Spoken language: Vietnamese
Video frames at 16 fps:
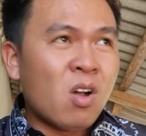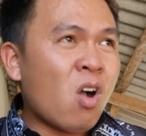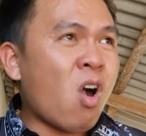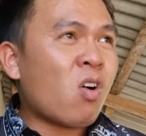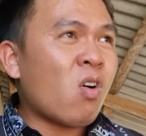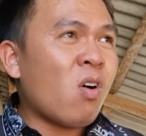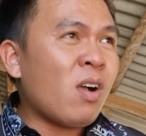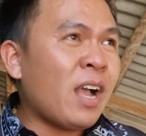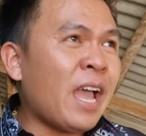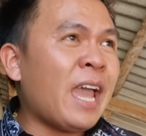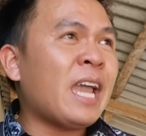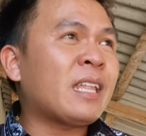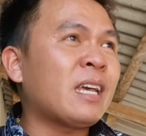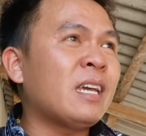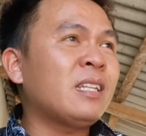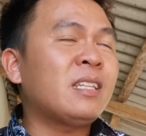họ có
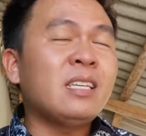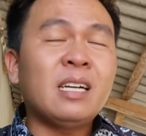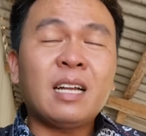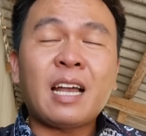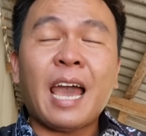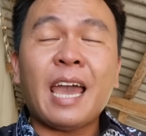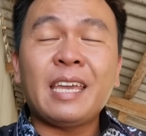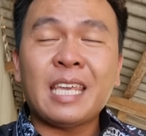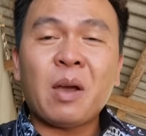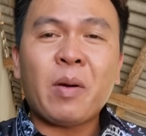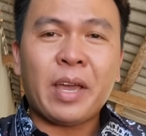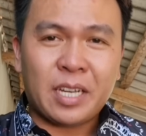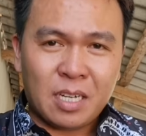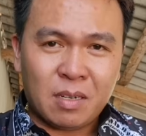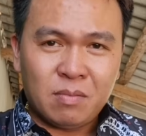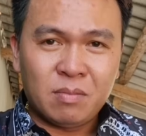nghe thấy tiếng cãi nhau
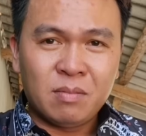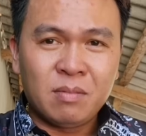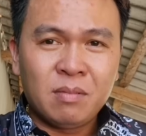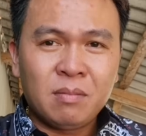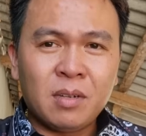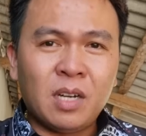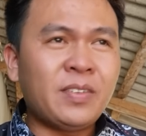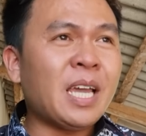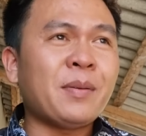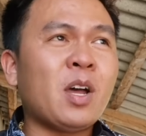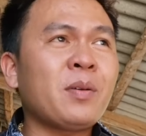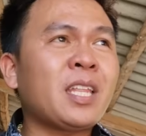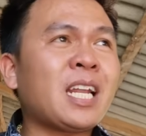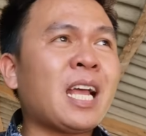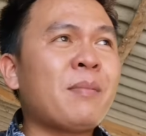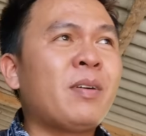hay không bởi vì em nói
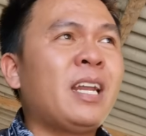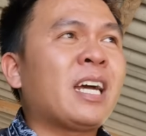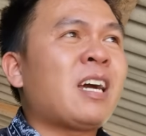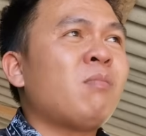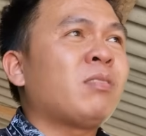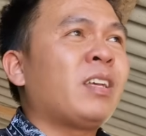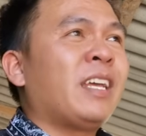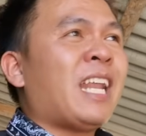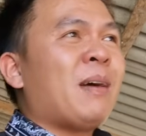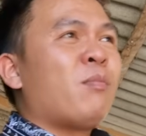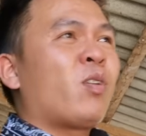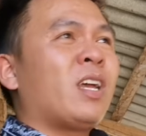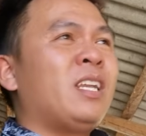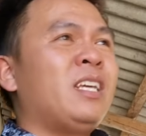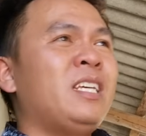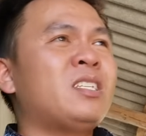với tất cả mọi người là không thể nào
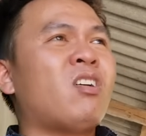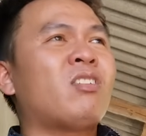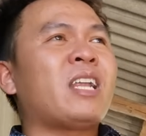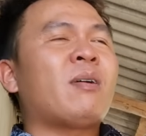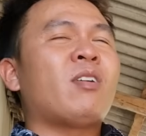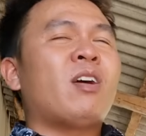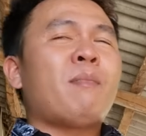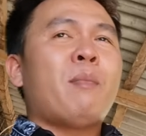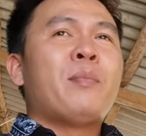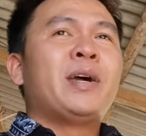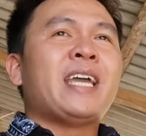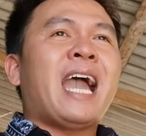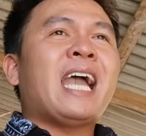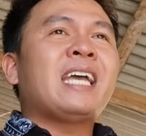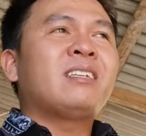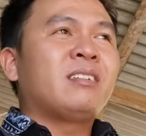một cái lý do nào đó mà
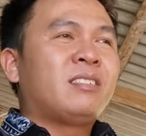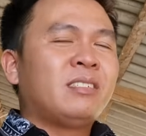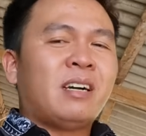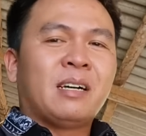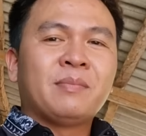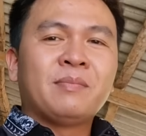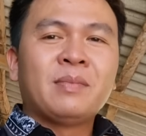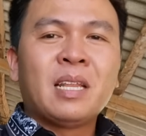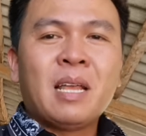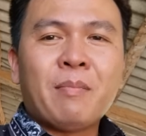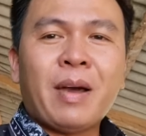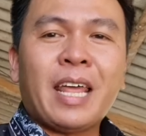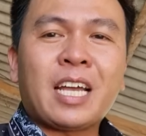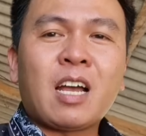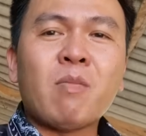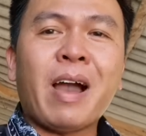12 giờ trưa
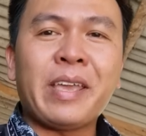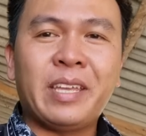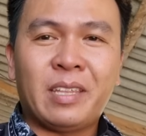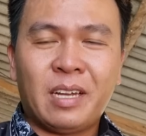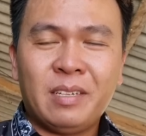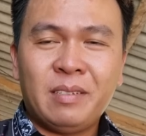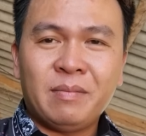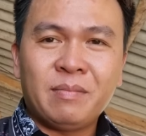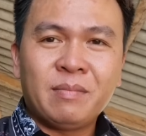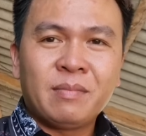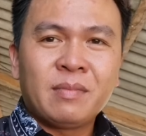mà lại không ai nhìn thấy